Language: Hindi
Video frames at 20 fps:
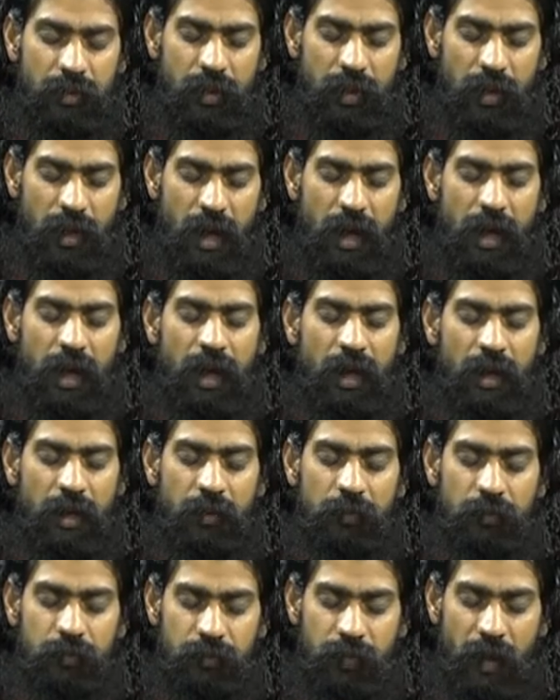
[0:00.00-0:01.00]
खान
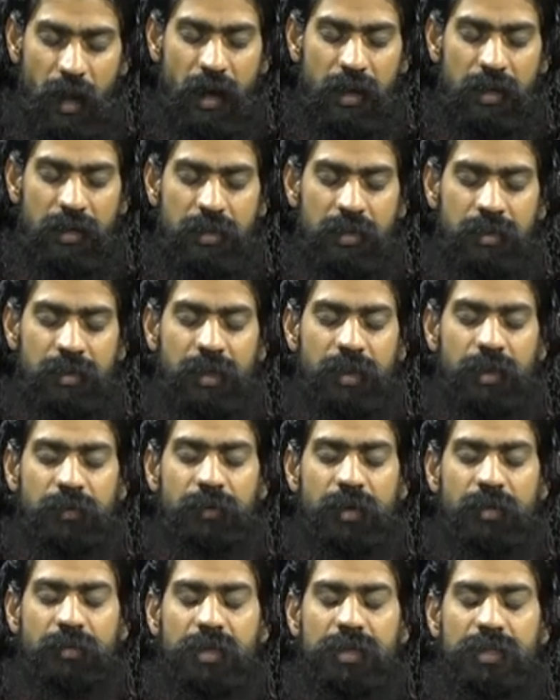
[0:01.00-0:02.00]
पान की
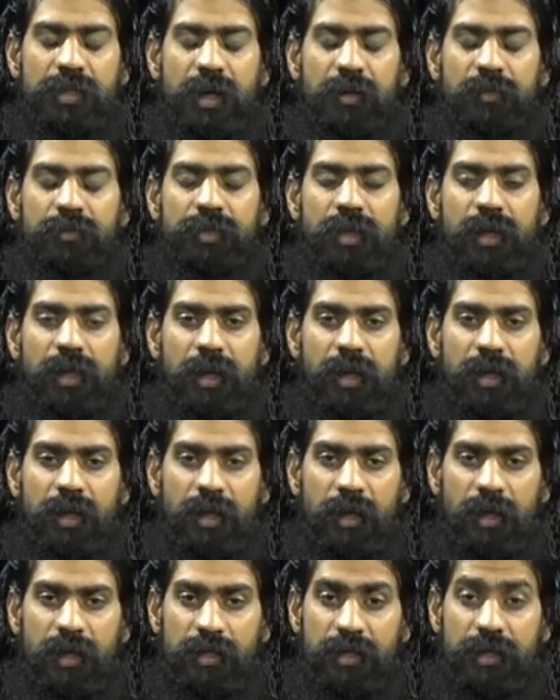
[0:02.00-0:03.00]
व्यवस्थाओं से
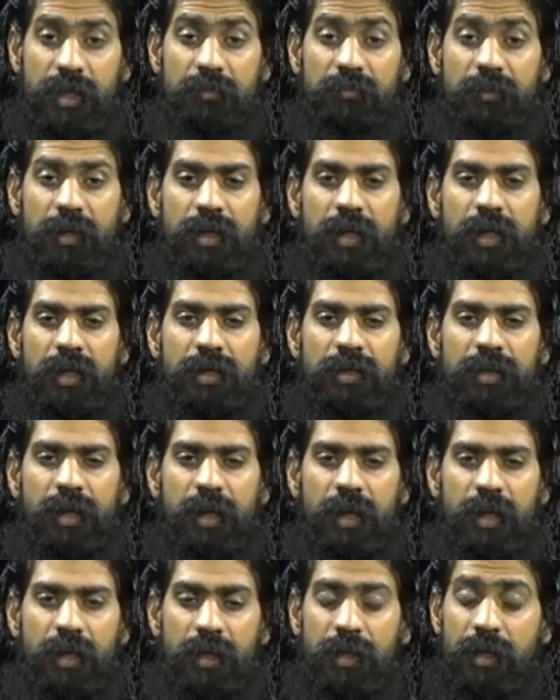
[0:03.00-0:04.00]
लेकर के जन्म देने से
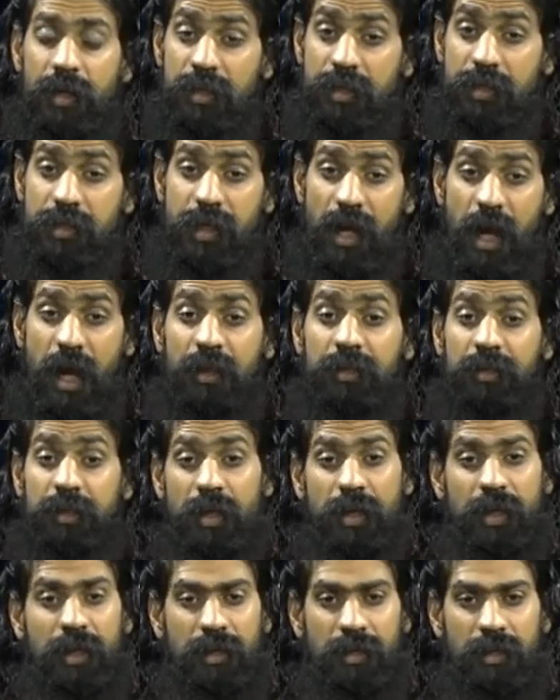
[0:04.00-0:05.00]
लेकर के ज्ञान
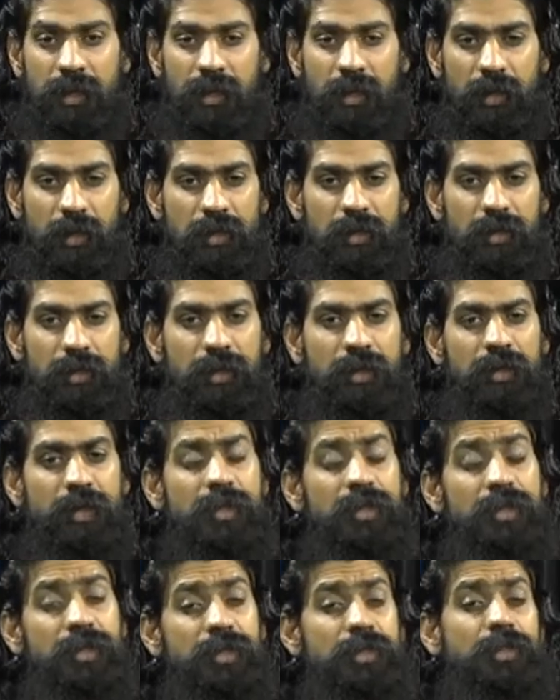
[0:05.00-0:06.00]
देने तक
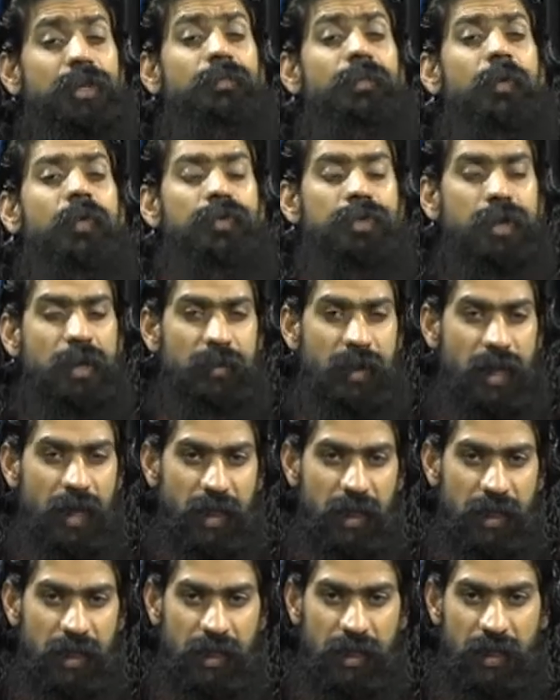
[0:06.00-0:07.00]
सब कुछ हमारे
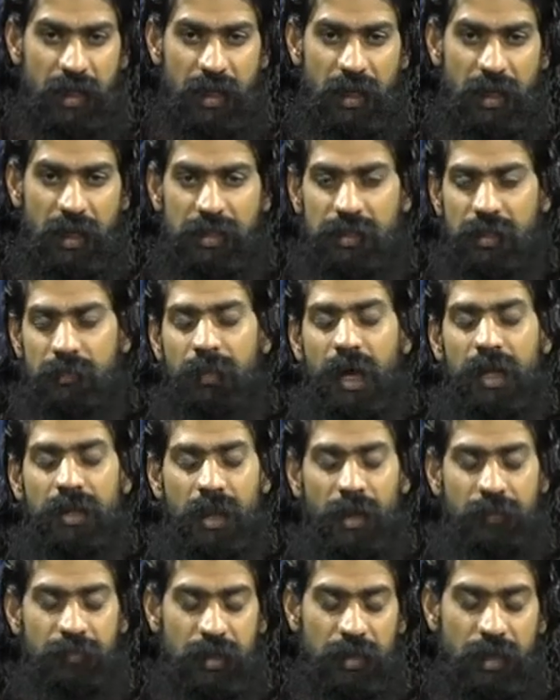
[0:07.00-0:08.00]
लिए किया है ऐसे
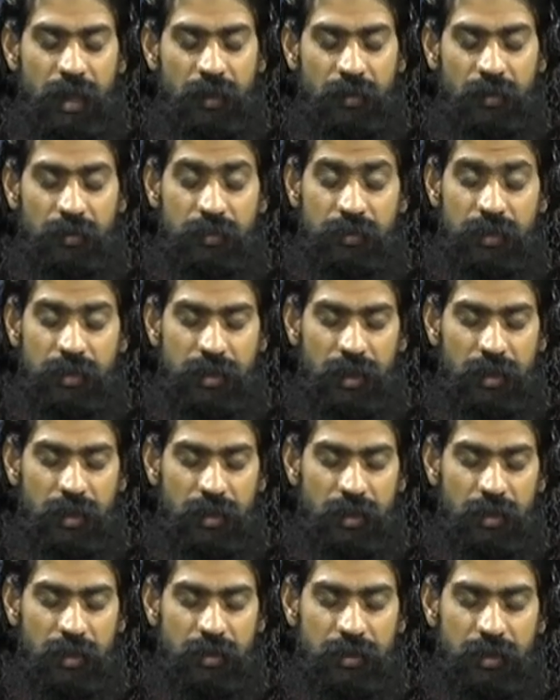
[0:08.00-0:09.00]
माता पिता गुरुजन
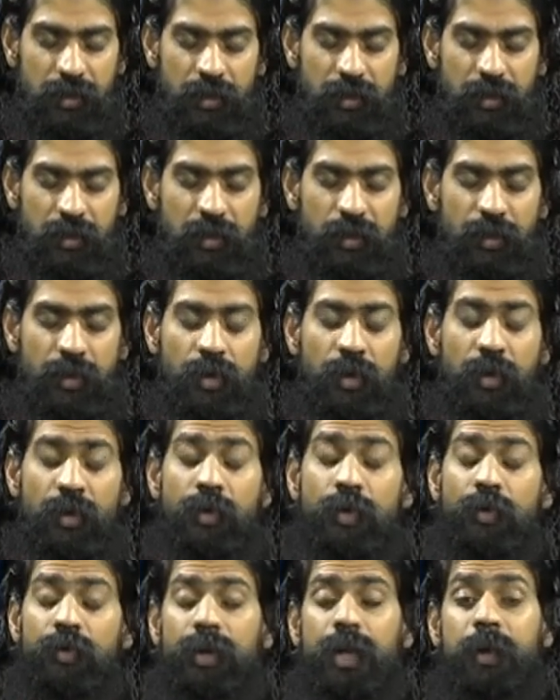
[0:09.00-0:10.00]

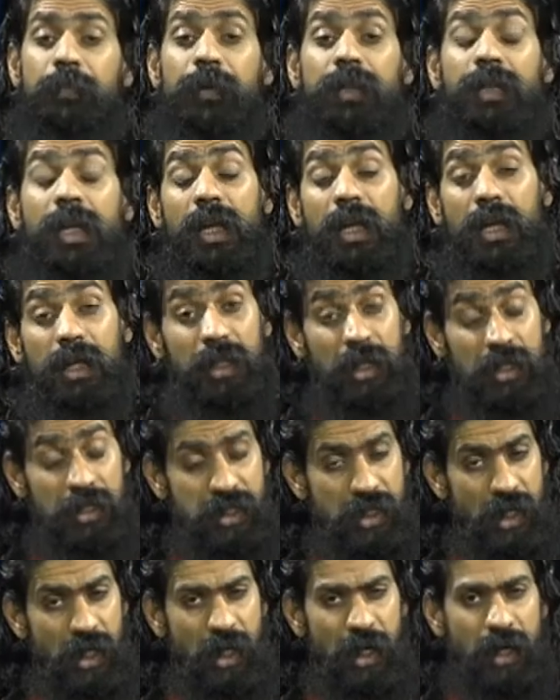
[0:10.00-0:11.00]
उनके प्रति
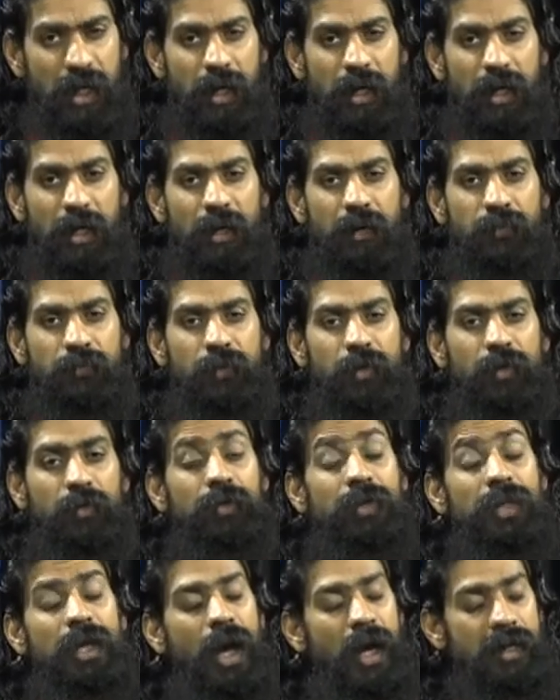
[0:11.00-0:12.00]
कृतज्ञ रहना
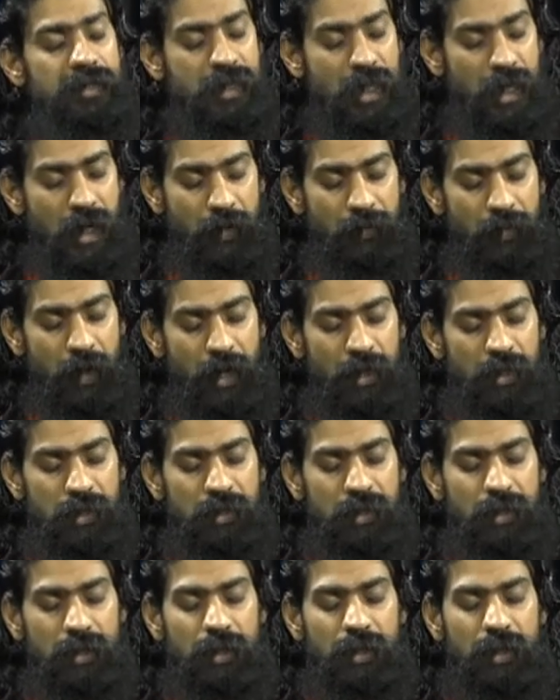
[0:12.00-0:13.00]
उनकी आज्ञा का पालन
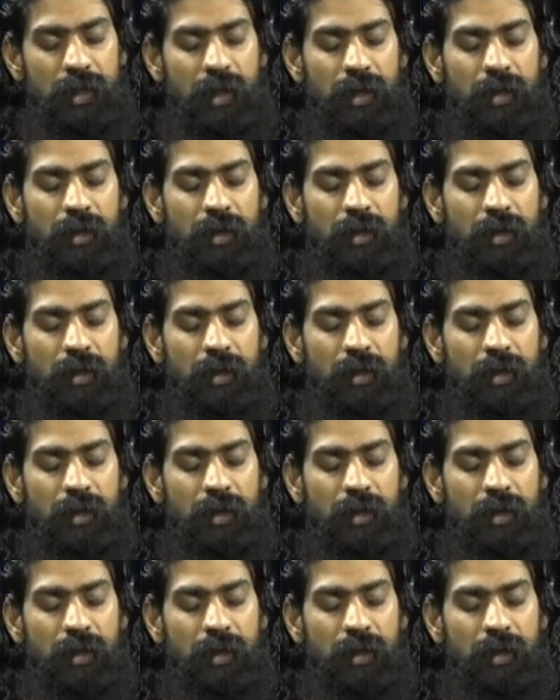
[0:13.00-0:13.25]
करना